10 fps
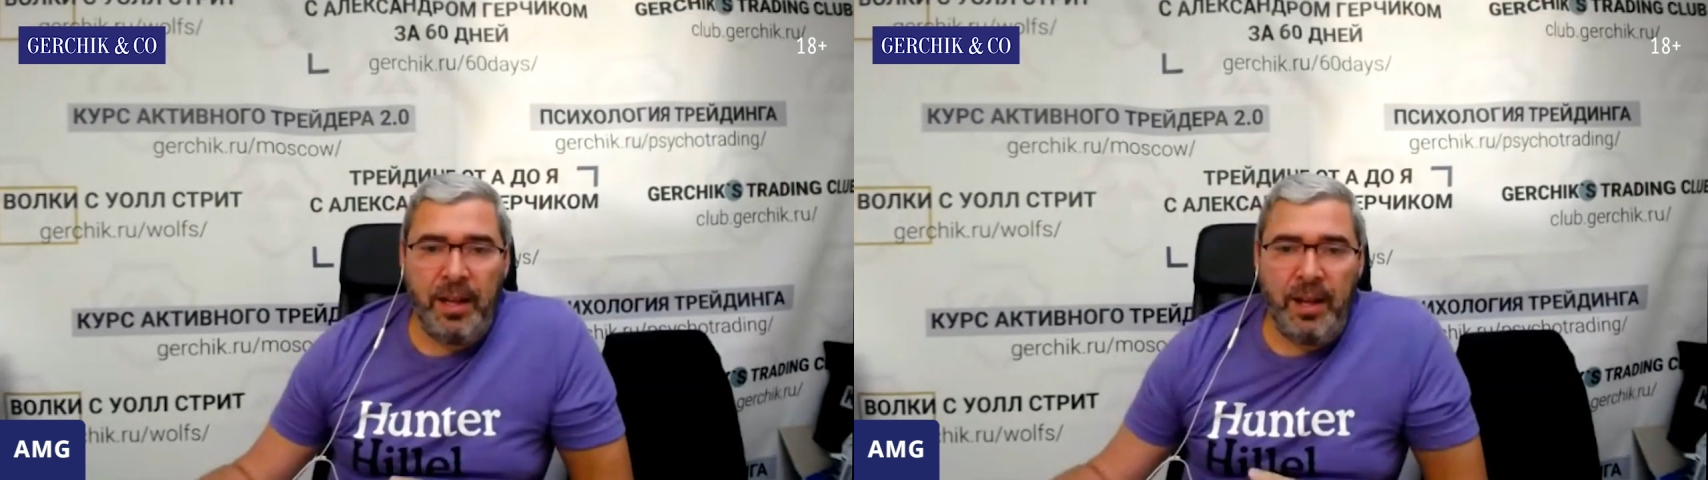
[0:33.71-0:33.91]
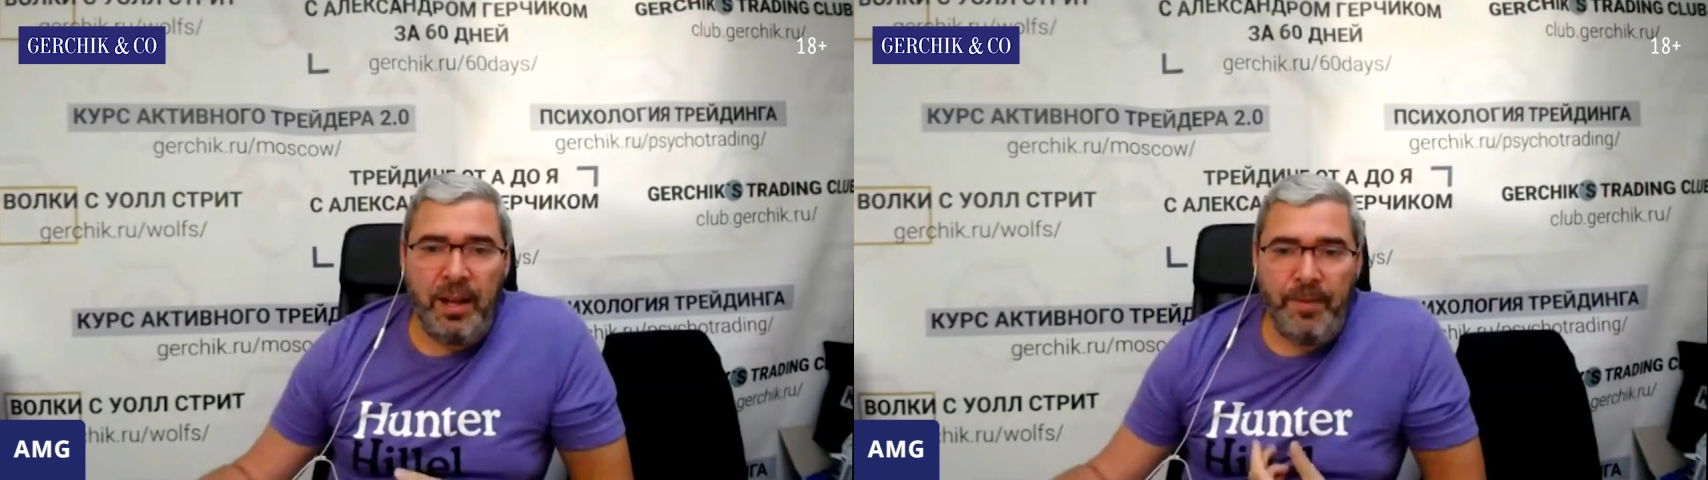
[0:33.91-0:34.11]

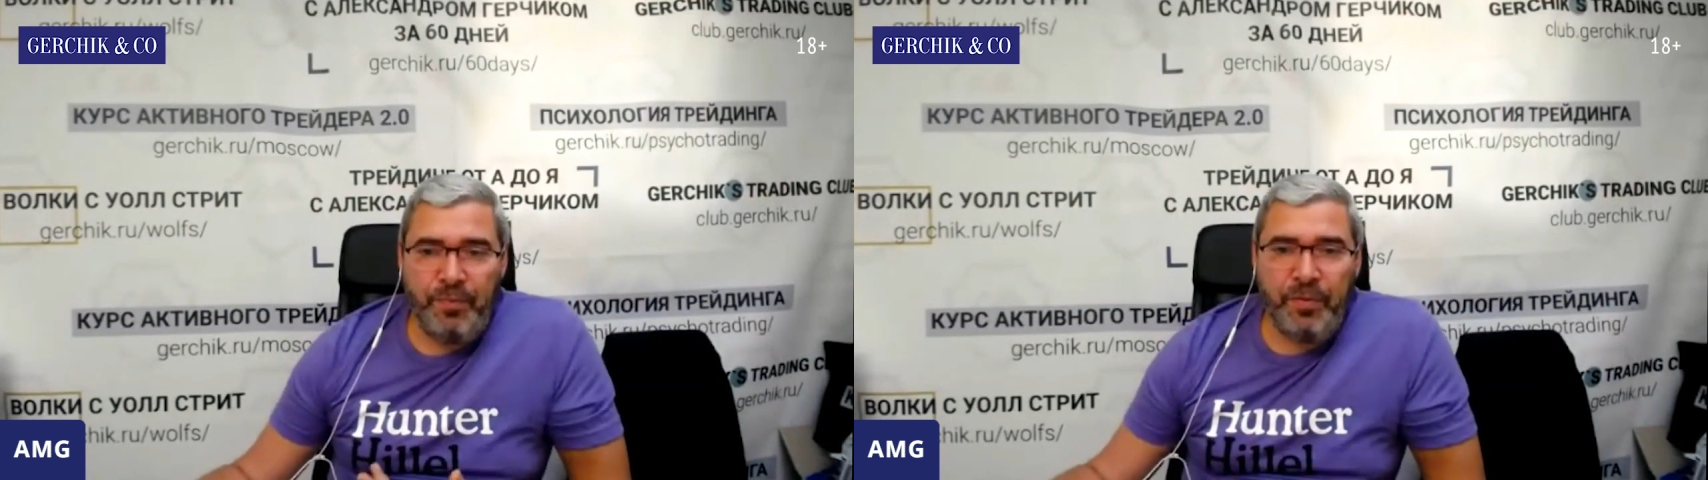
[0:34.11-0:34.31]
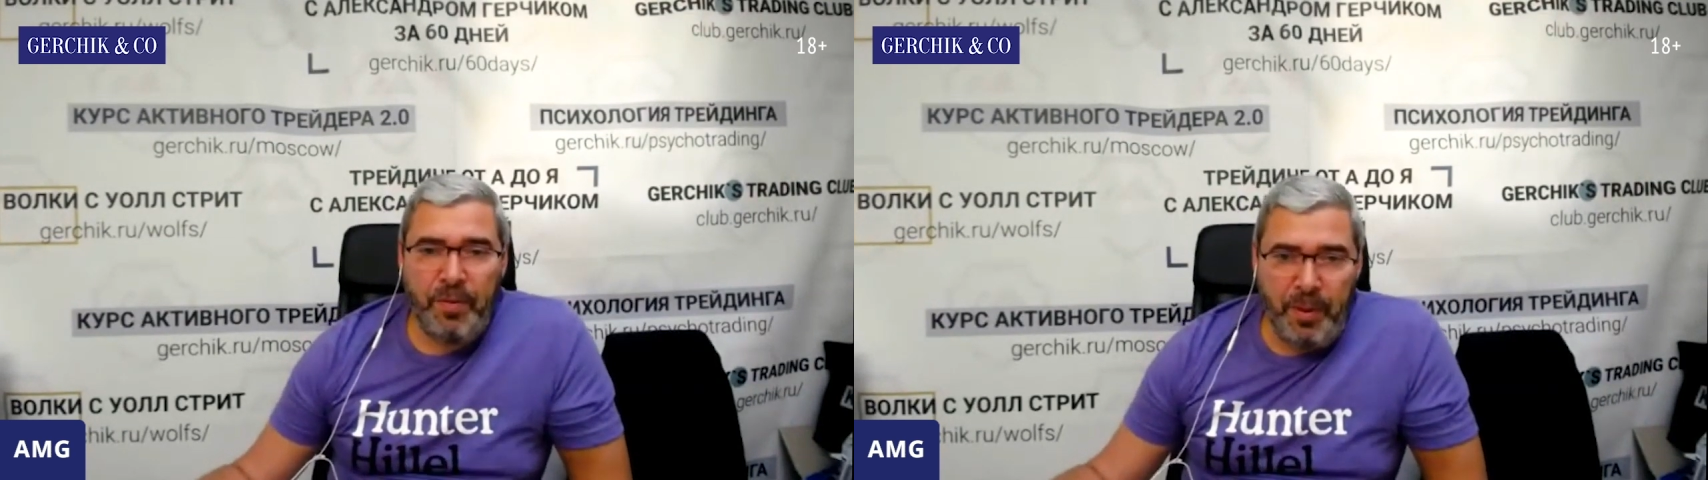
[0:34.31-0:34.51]
на
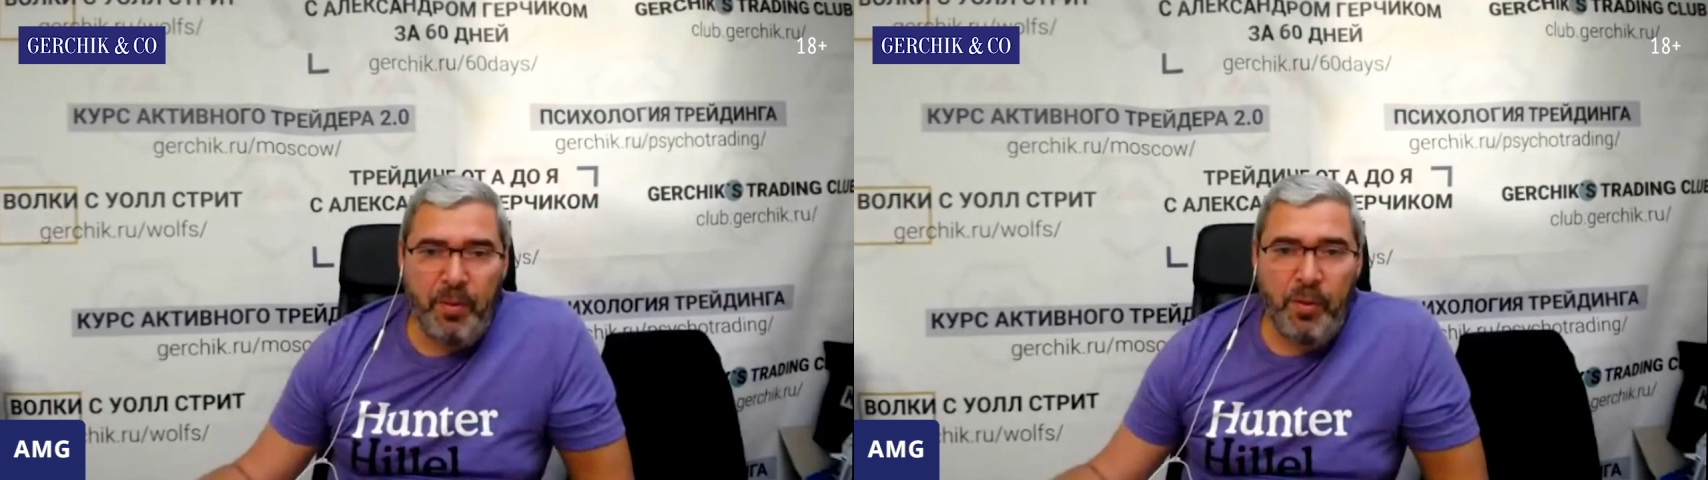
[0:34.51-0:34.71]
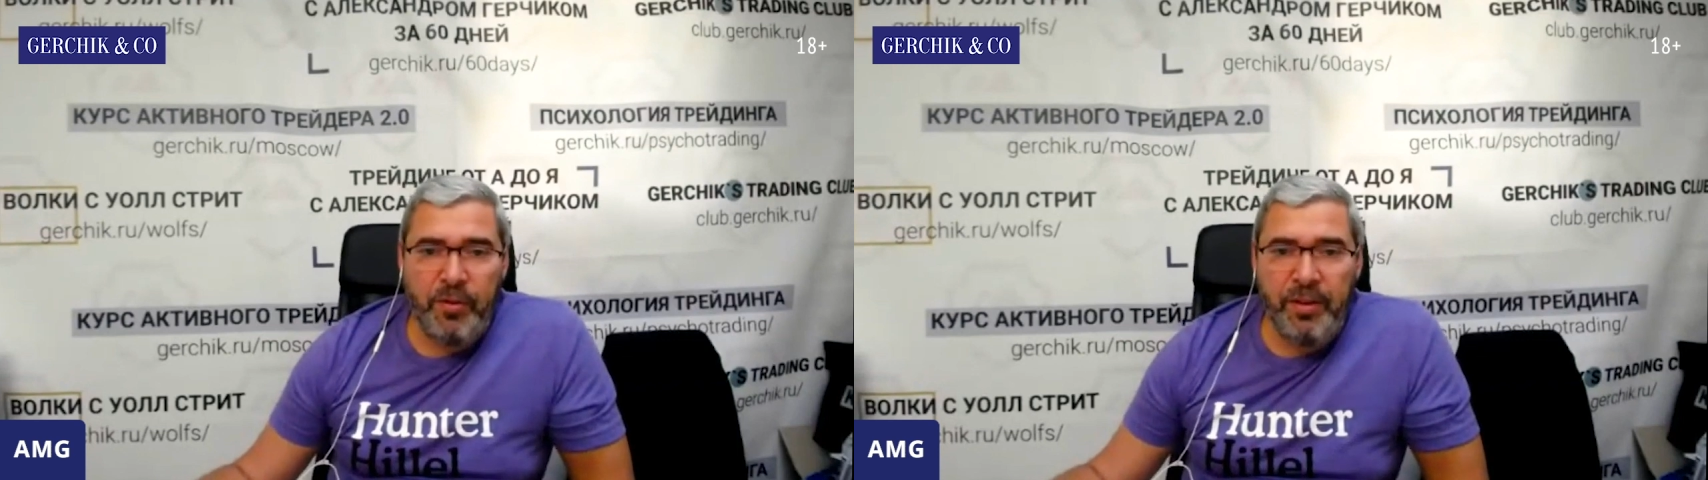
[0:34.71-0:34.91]

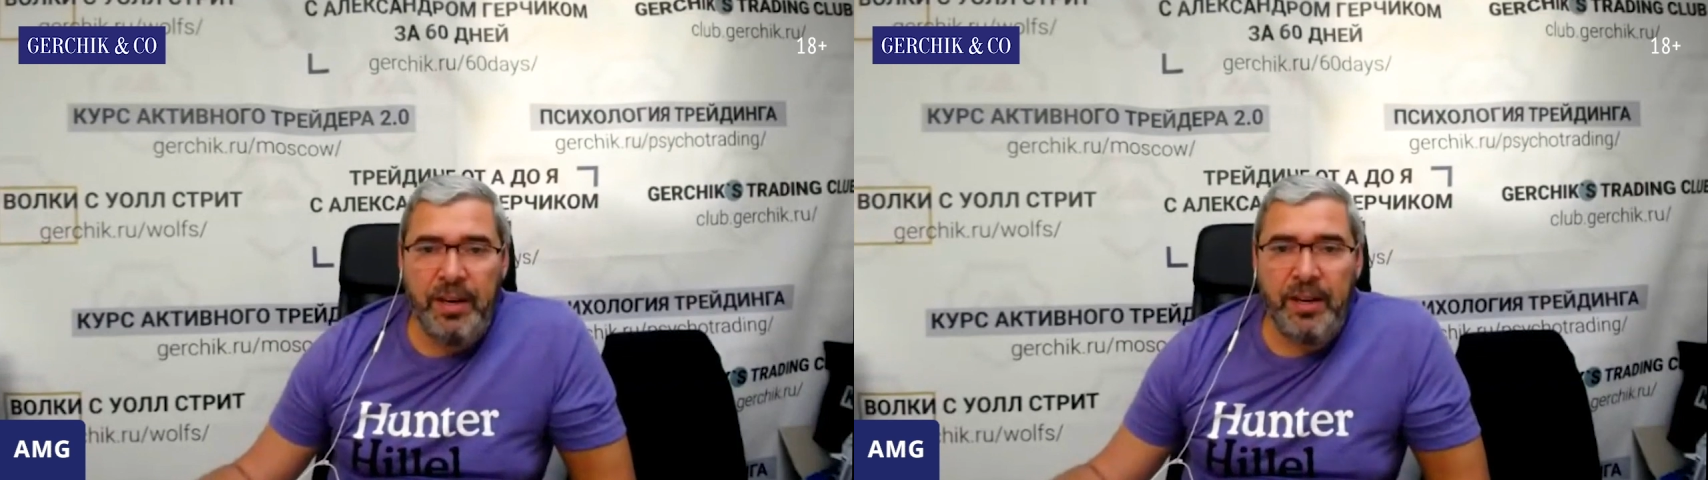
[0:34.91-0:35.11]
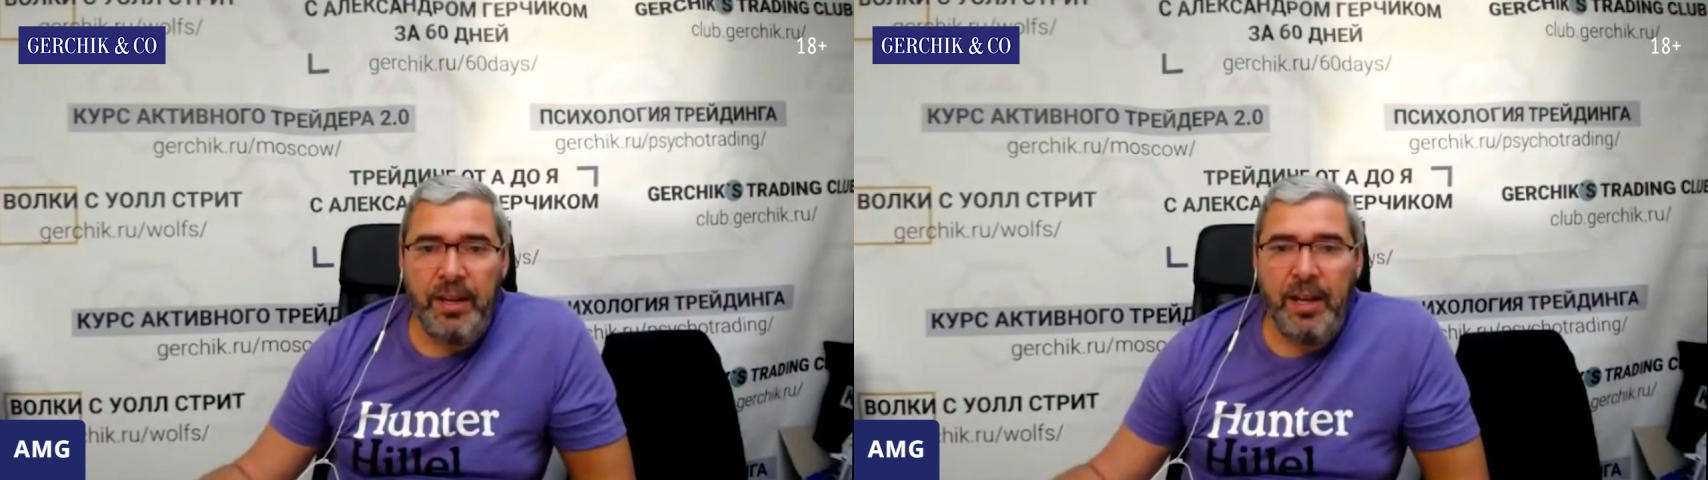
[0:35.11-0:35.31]
прямом
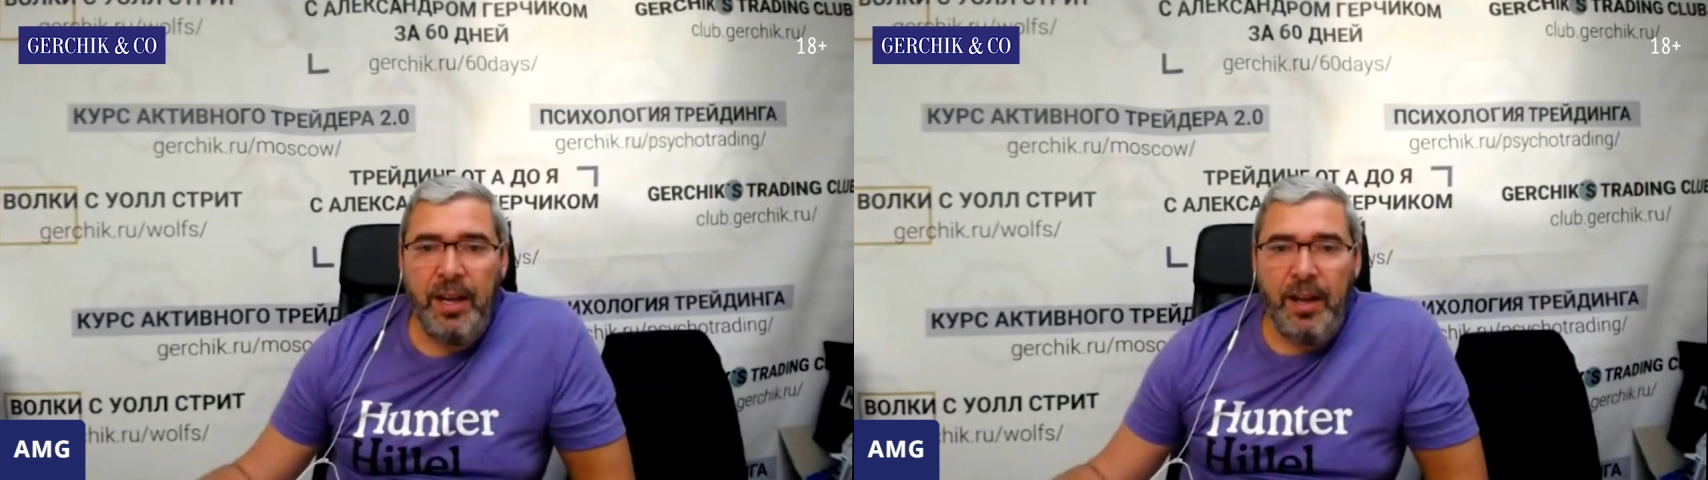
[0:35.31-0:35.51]
эфире,